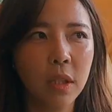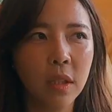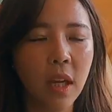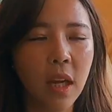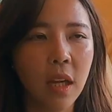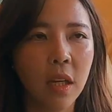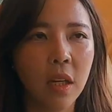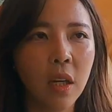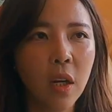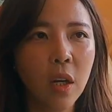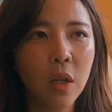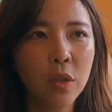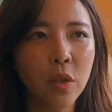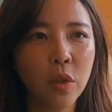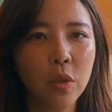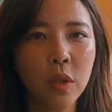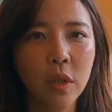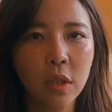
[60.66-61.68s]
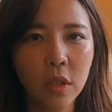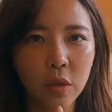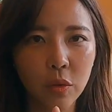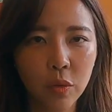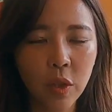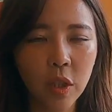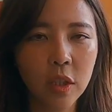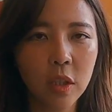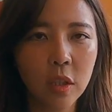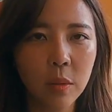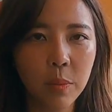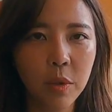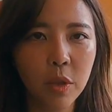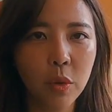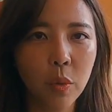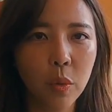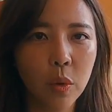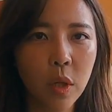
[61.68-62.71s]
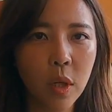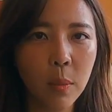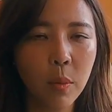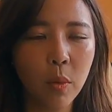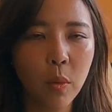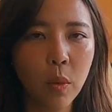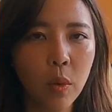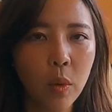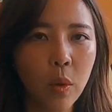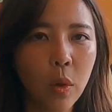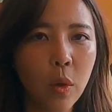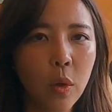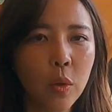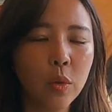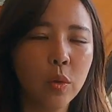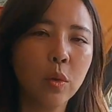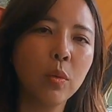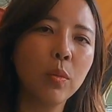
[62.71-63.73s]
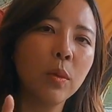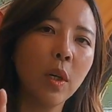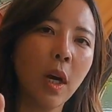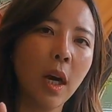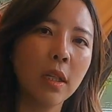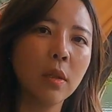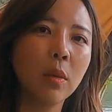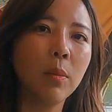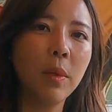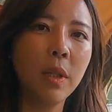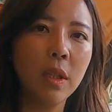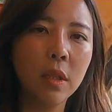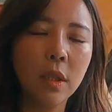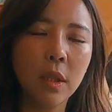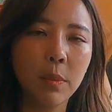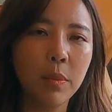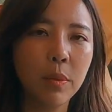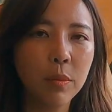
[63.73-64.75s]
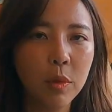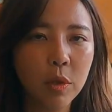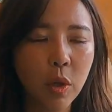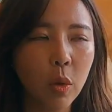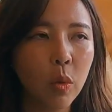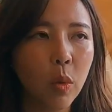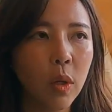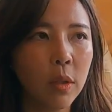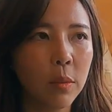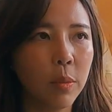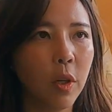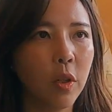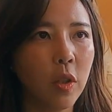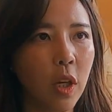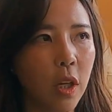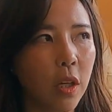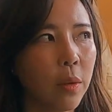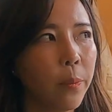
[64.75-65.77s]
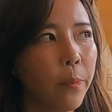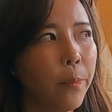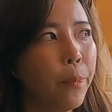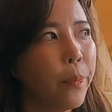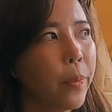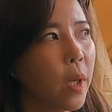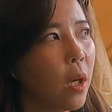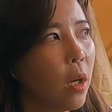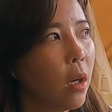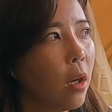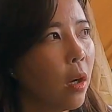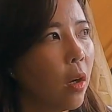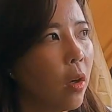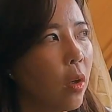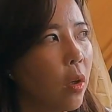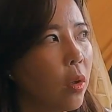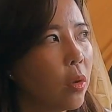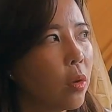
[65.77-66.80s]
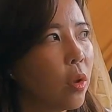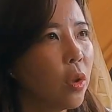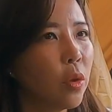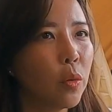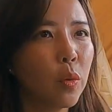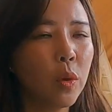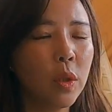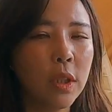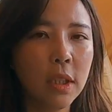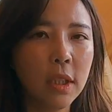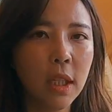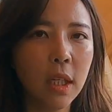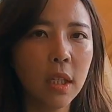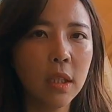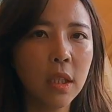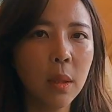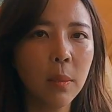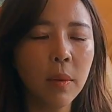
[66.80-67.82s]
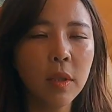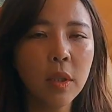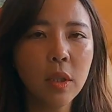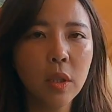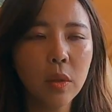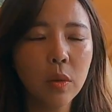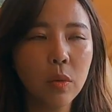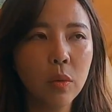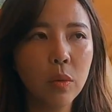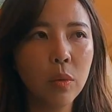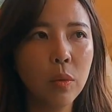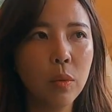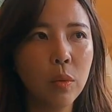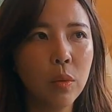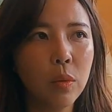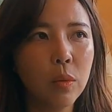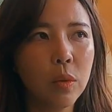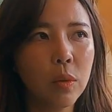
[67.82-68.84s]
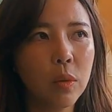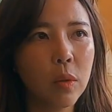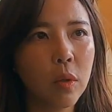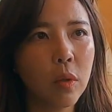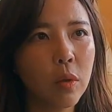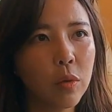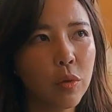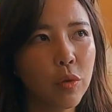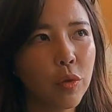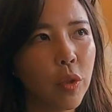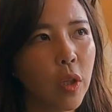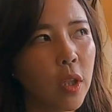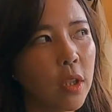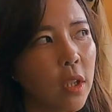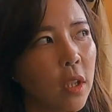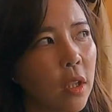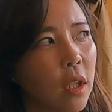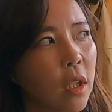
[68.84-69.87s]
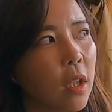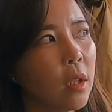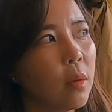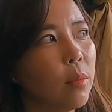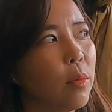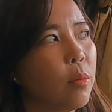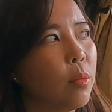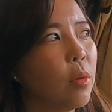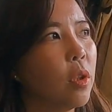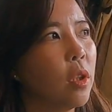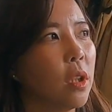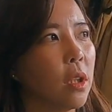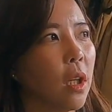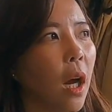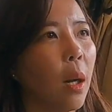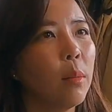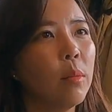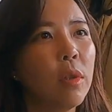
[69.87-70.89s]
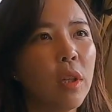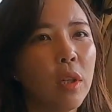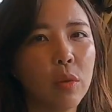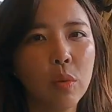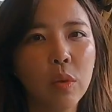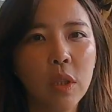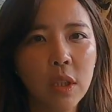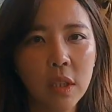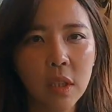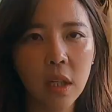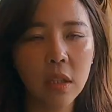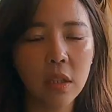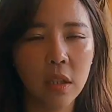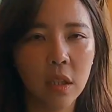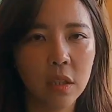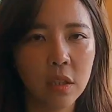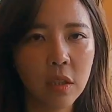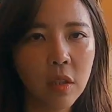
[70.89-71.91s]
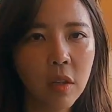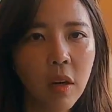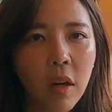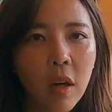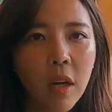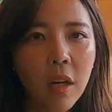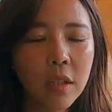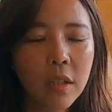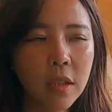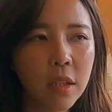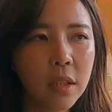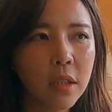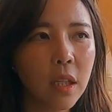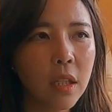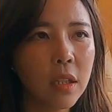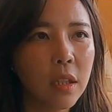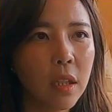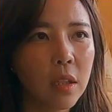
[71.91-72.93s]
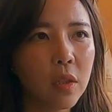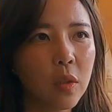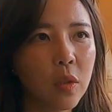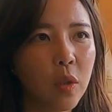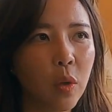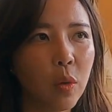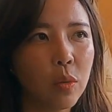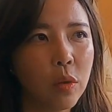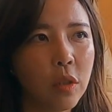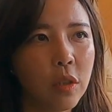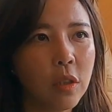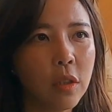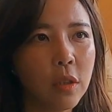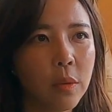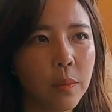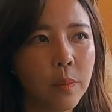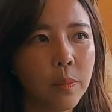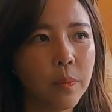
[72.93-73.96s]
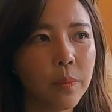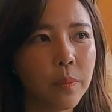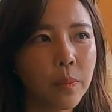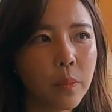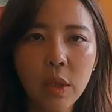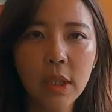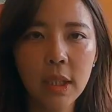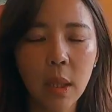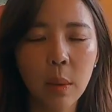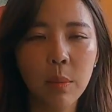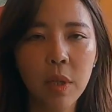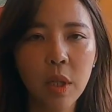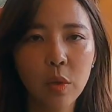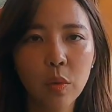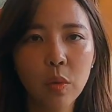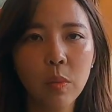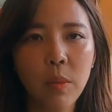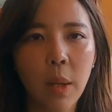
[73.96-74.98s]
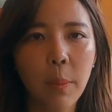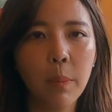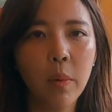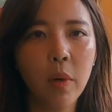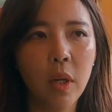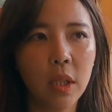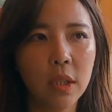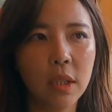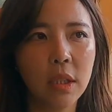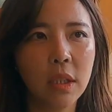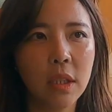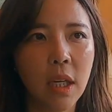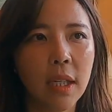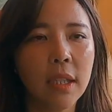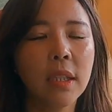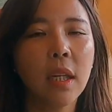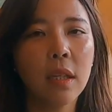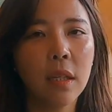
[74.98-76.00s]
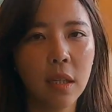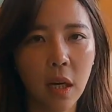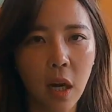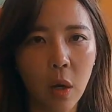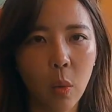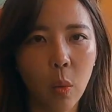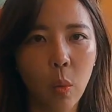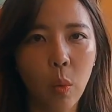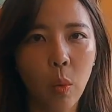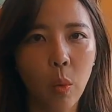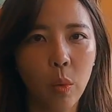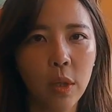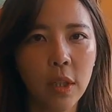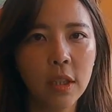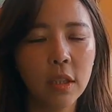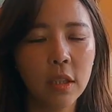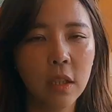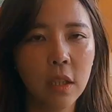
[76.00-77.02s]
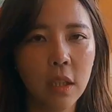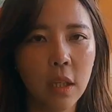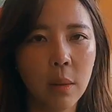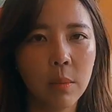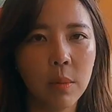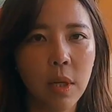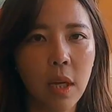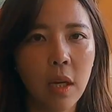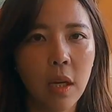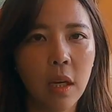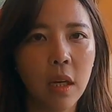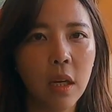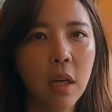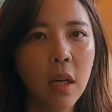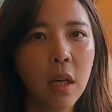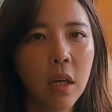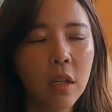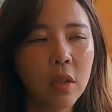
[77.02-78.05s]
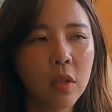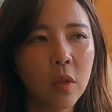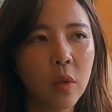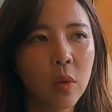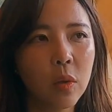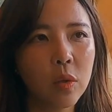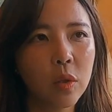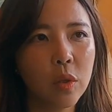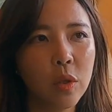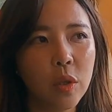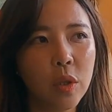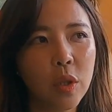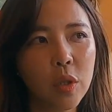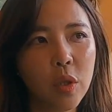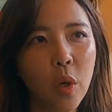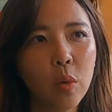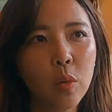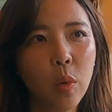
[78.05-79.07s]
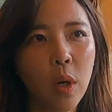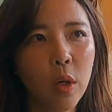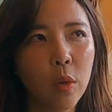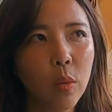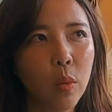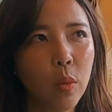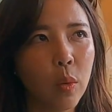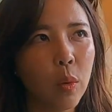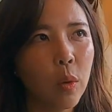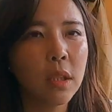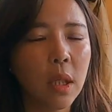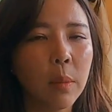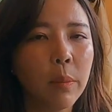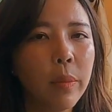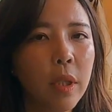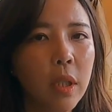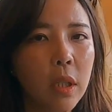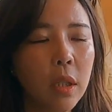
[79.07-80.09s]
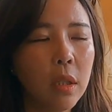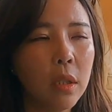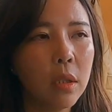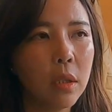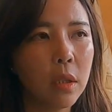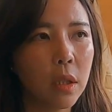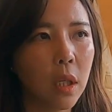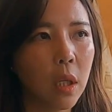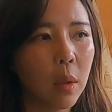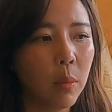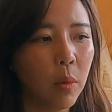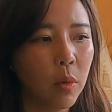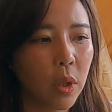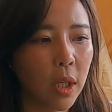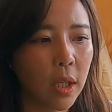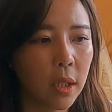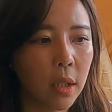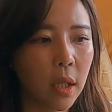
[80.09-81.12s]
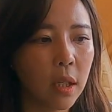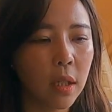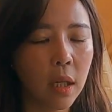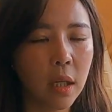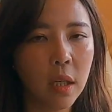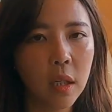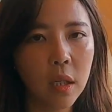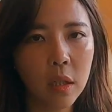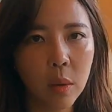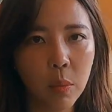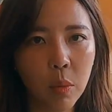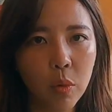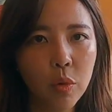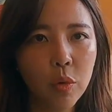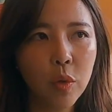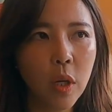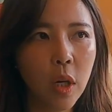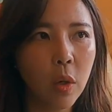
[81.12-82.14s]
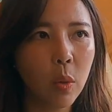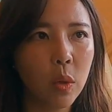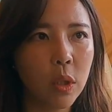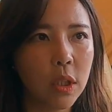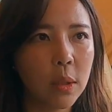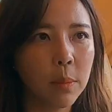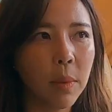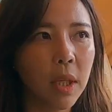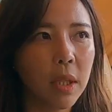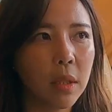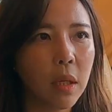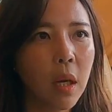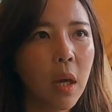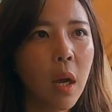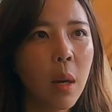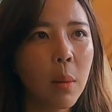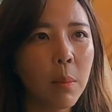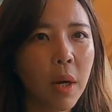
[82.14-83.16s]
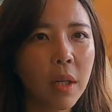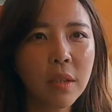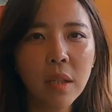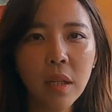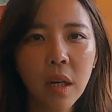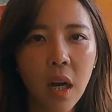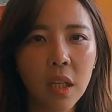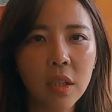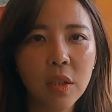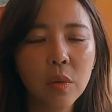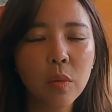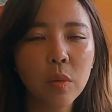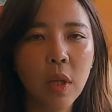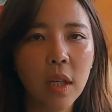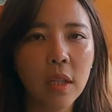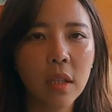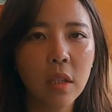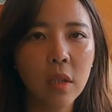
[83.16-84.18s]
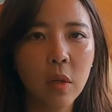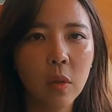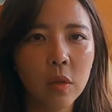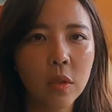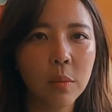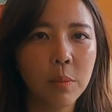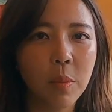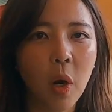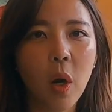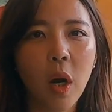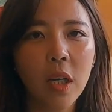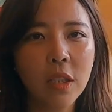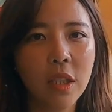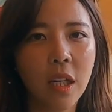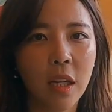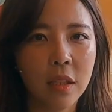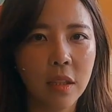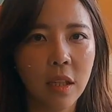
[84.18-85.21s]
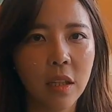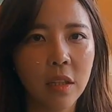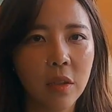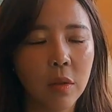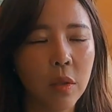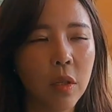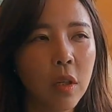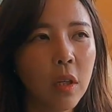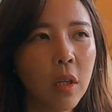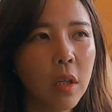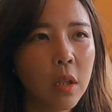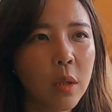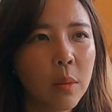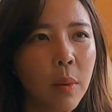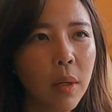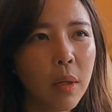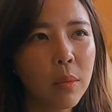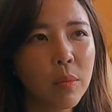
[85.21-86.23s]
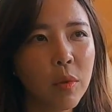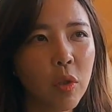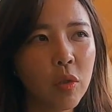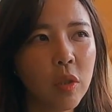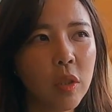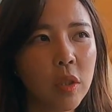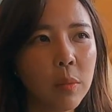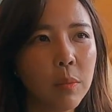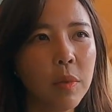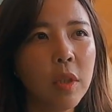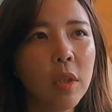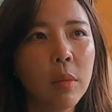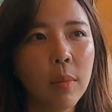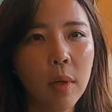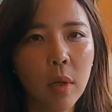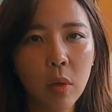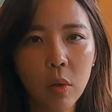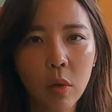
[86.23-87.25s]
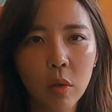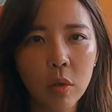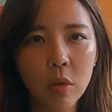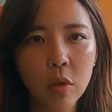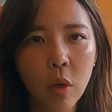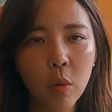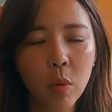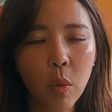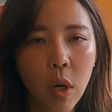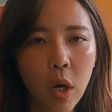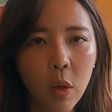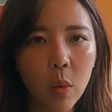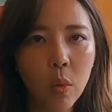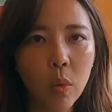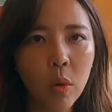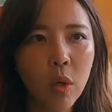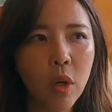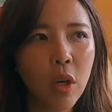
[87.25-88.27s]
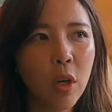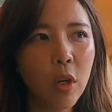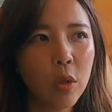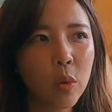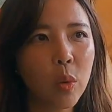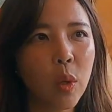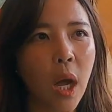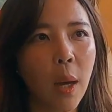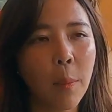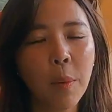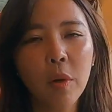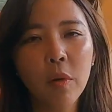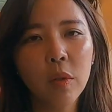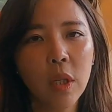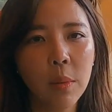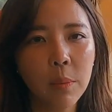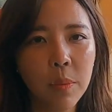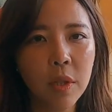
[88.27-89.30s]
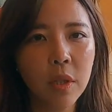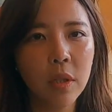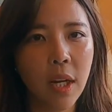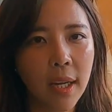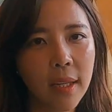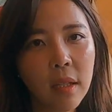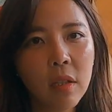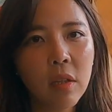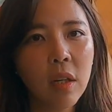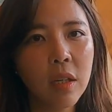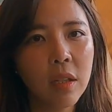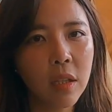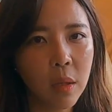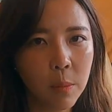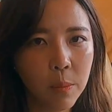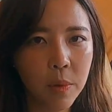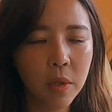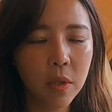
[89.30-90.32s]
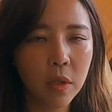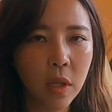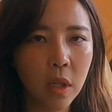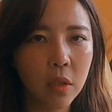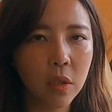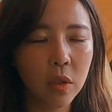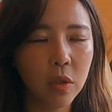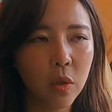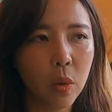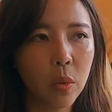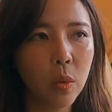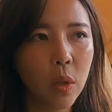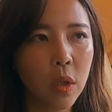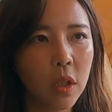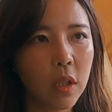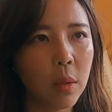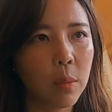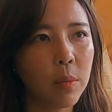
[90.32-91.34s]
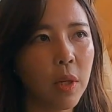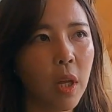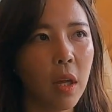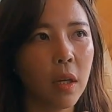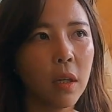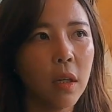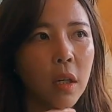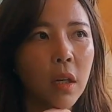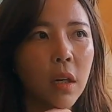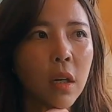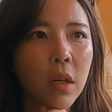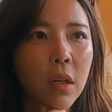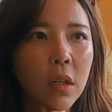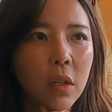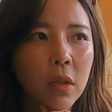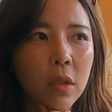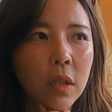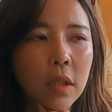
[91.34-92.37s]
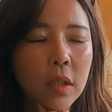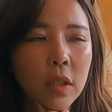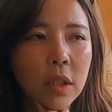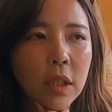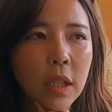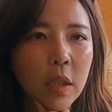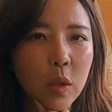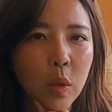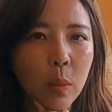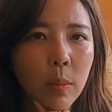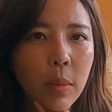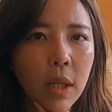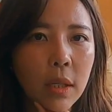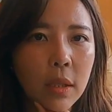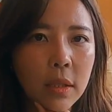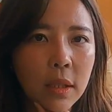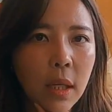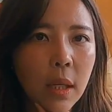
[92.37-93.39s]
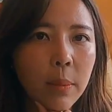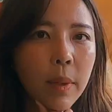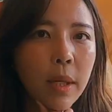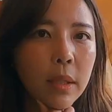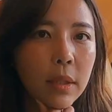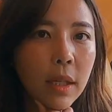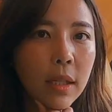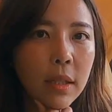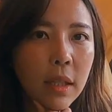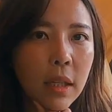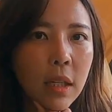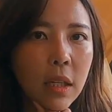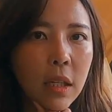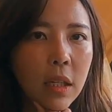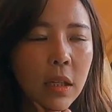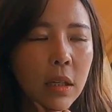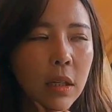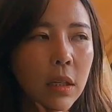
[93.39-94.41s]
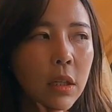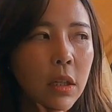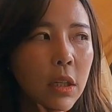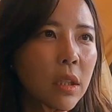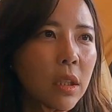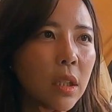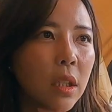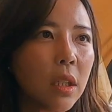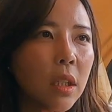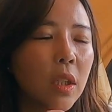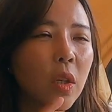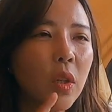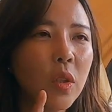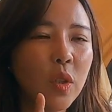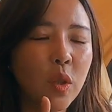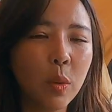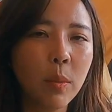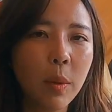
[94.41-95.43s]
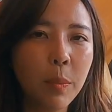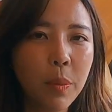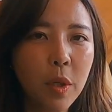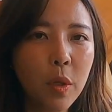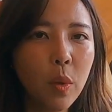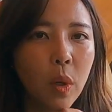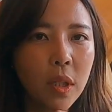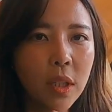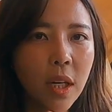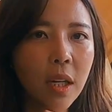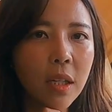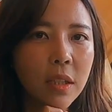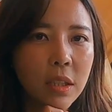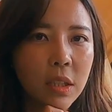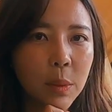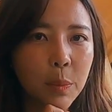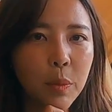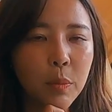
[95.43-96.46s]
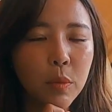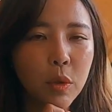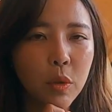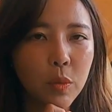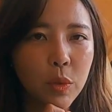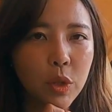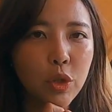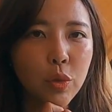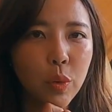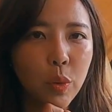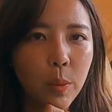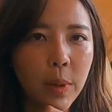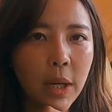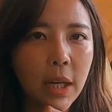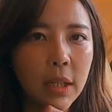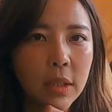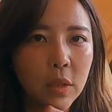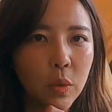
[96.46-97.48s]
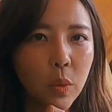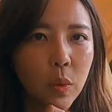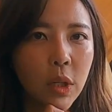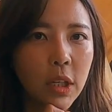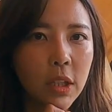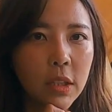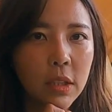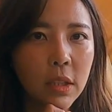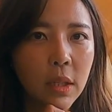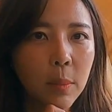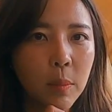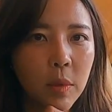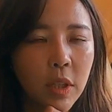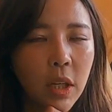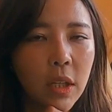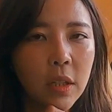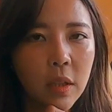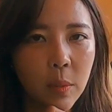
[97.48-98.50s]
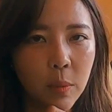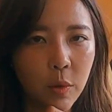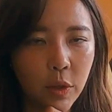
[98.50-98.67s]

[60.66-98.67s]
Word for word: 있는데 저는 이제 두 가지를 비교를 해보고 조금 더 가성비 있는 제품을 선호하는 편이에요. 어, 그리고 또 이제 제가 세 번째로 어, 중요하게 생각하는 부분은 아무래도 디자인이겠죠? 디자인 같은 경우는 이제 장비가 조금 예뻐야지 애착이 가고 오래 쓰기 때문에 그런 것들을 이제 선호하고 아, 장비를 제가 뭐 다, 되게 다양하게 보유를 하고 있지만 막상 가지고 다니는 것은 몇 가지가 안 돼요. 그만큼 저는 이제 미니멀한 걸 선호하고 또 가벼운 캠핑을 라이트한 캠핑을 굉장히 선호하기 때문에 어, 그래서 제가 정말 차박을 할때 이거는 정말 필요하다 하는 제품들 위주로만 소개를 한번 해드려